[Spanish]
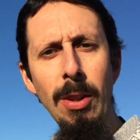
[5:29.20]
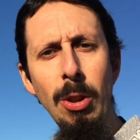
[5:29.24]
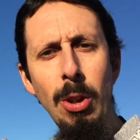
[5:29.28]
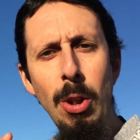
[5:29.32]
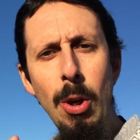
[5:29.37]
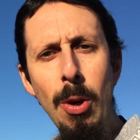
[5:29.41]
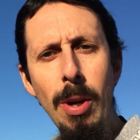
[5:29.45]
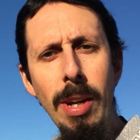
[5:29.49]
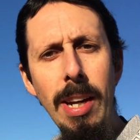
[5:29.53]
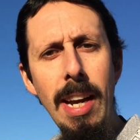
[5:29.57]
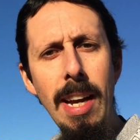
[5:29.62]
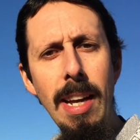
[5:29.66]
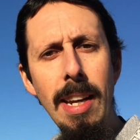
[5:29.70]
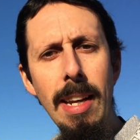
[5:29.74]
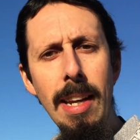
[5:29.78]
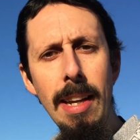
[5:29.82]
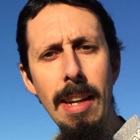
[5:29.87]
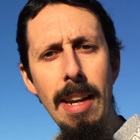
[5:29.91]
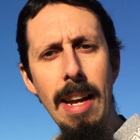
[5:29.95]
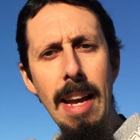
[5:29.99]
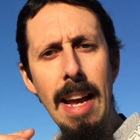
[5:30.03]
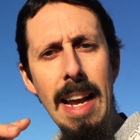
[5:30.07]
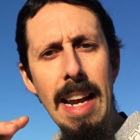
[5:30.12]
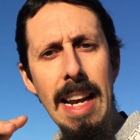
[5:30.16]
Dios
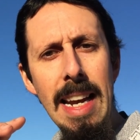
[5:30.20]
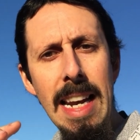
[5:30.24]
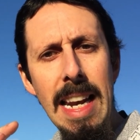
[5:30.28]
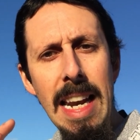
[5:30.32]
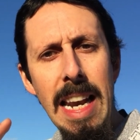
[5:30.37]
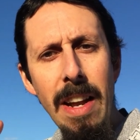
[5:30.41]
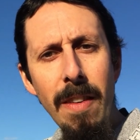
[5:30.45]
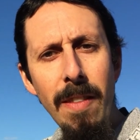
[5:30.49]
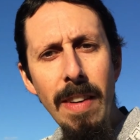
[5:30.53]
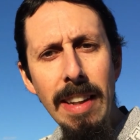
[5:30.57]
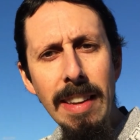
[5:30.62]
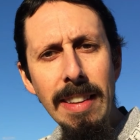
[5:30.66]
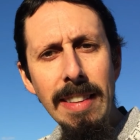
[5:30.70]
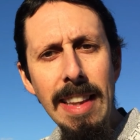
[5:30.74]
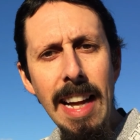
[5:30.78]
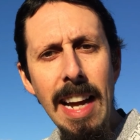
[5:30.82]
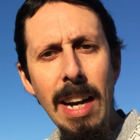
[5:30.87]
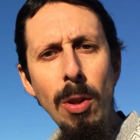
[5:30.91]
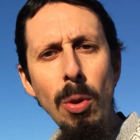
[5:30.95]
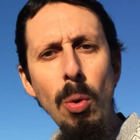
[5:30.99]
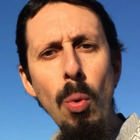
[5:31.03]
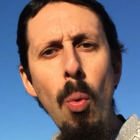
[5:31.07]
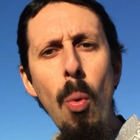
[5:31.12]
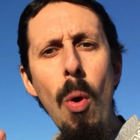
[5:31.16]
quiere
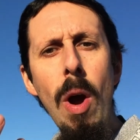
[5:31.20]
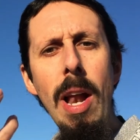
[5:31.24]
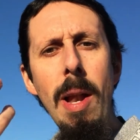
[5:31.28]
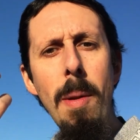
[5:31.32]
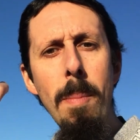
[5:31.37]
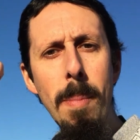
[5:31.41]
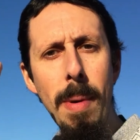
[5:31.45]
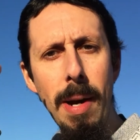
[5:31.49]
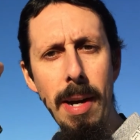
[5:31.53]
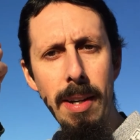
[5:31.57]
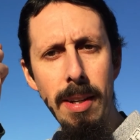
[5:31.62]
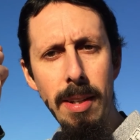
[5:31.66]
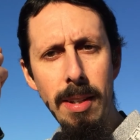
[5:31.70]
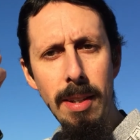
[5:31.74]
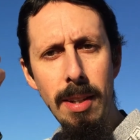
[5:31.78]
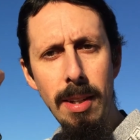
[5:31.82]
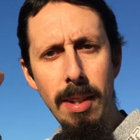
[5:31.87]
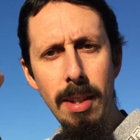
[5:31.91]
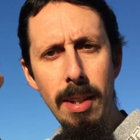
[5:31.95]
levantar tu alma